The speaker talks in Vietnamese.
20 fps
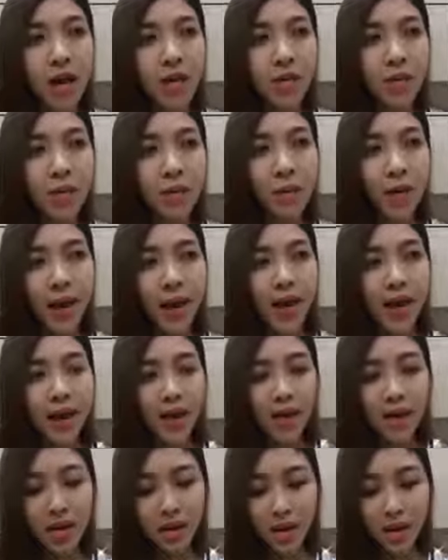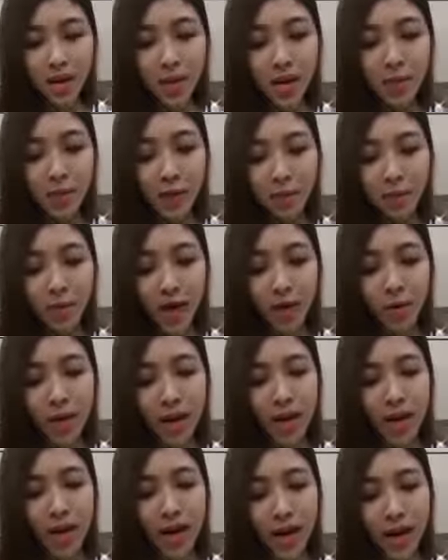nhưng mà cái mầm đậu
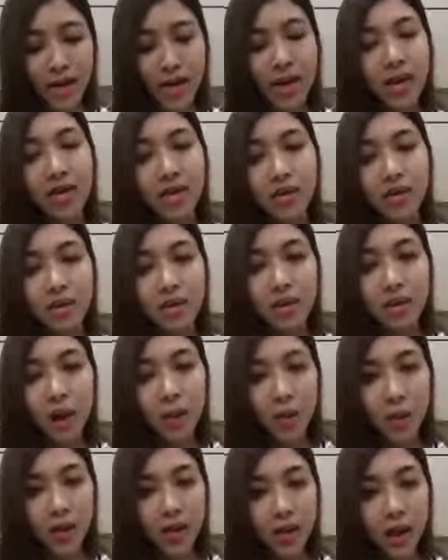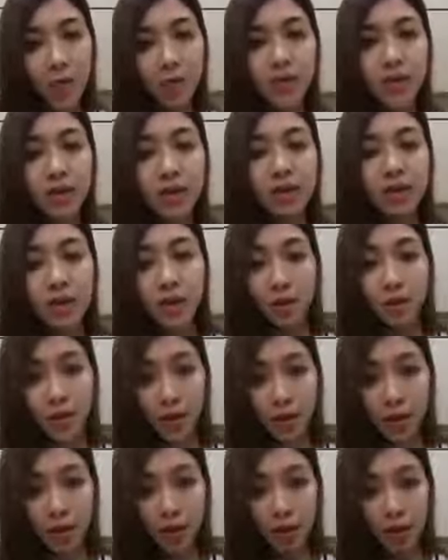nành này á nó không có giống như sữa đậu
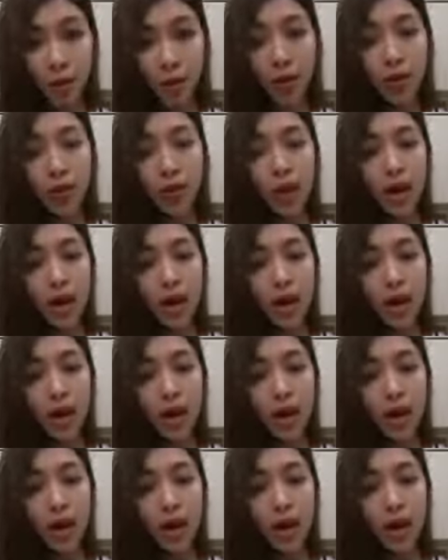nành mình uống